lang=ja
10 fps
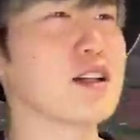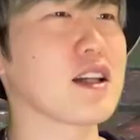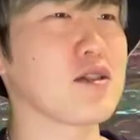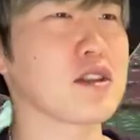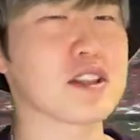で
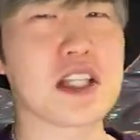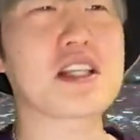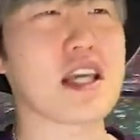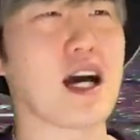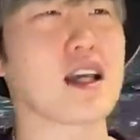きるって素
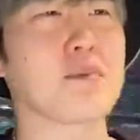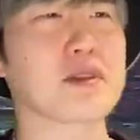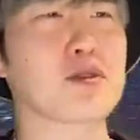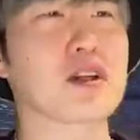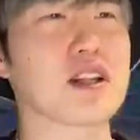敵やんやっ
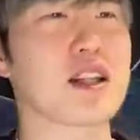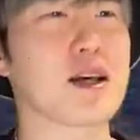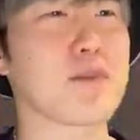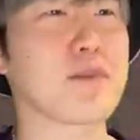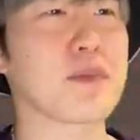ぱそれって
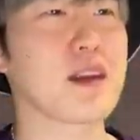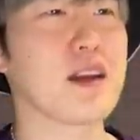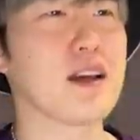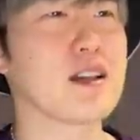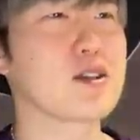
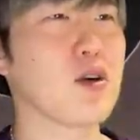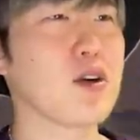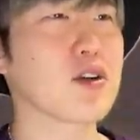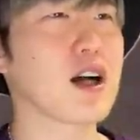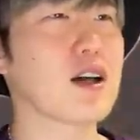そ
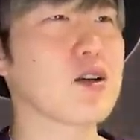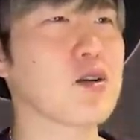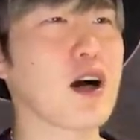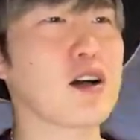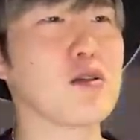ういう環
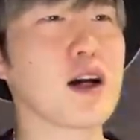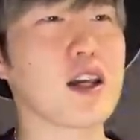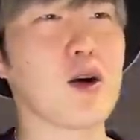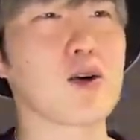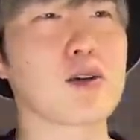境があるわ
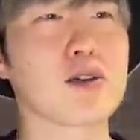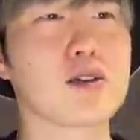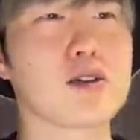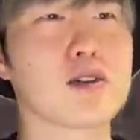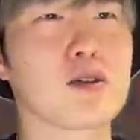けよ
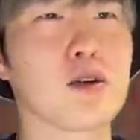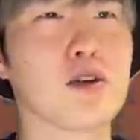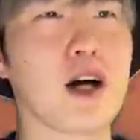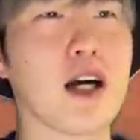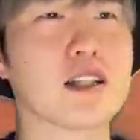そう
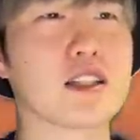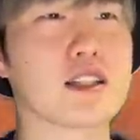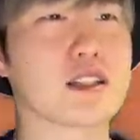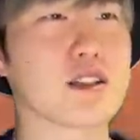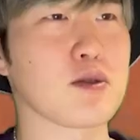いう配信
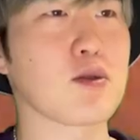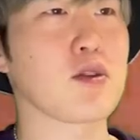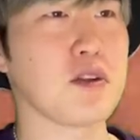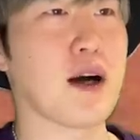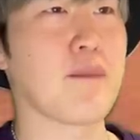者さんのとこ
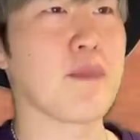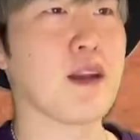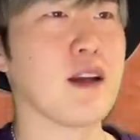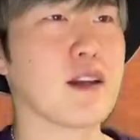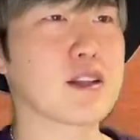ろには
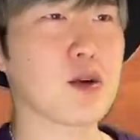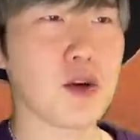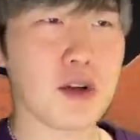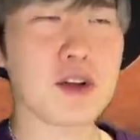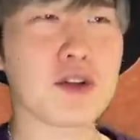でそ
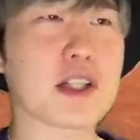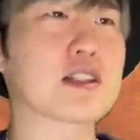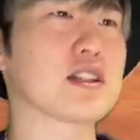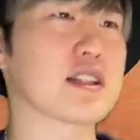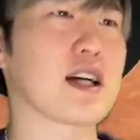ういう人
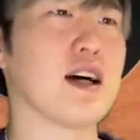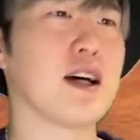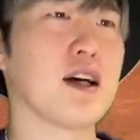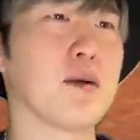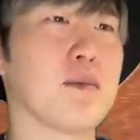たちでさ
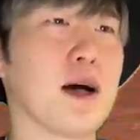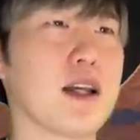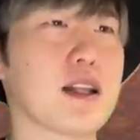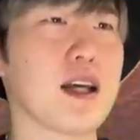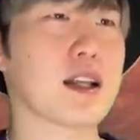
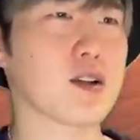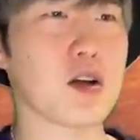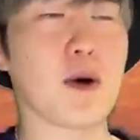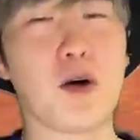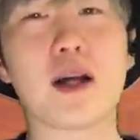媒体例え
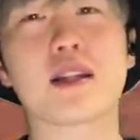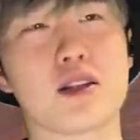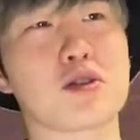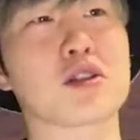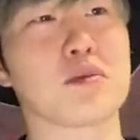ば終わっ
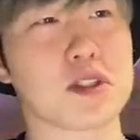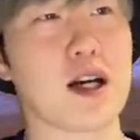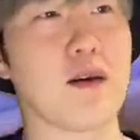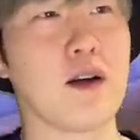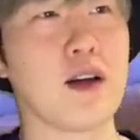たとしても
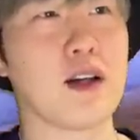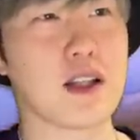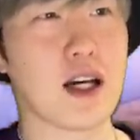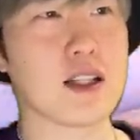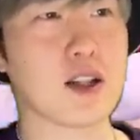さ
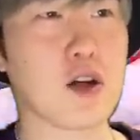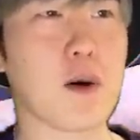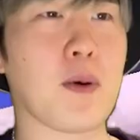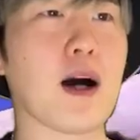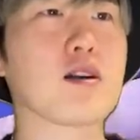な例え
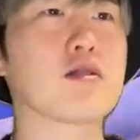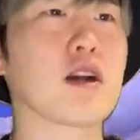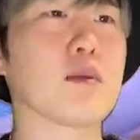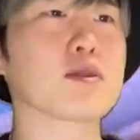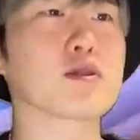ば
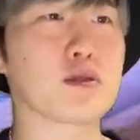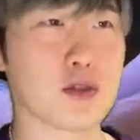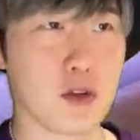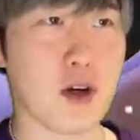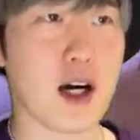ファンクラブ作
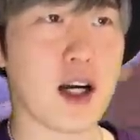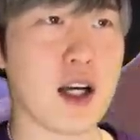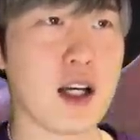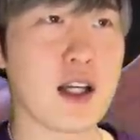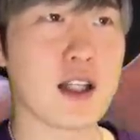るとか
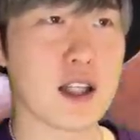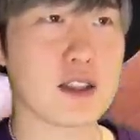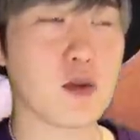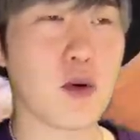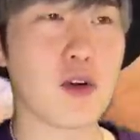
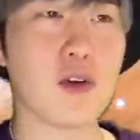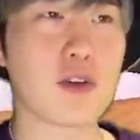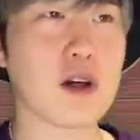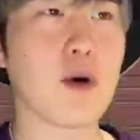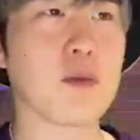なそういう
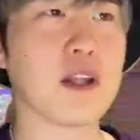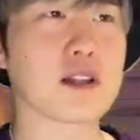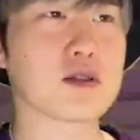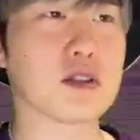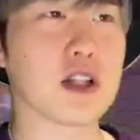のでもみん
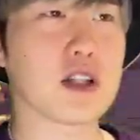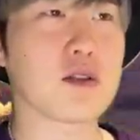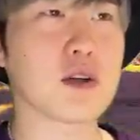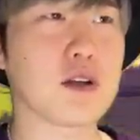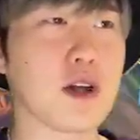なついてき
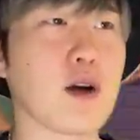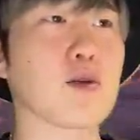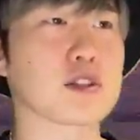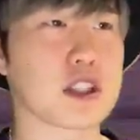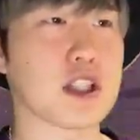てくれるや
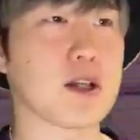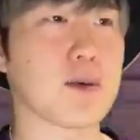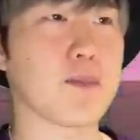ろうし、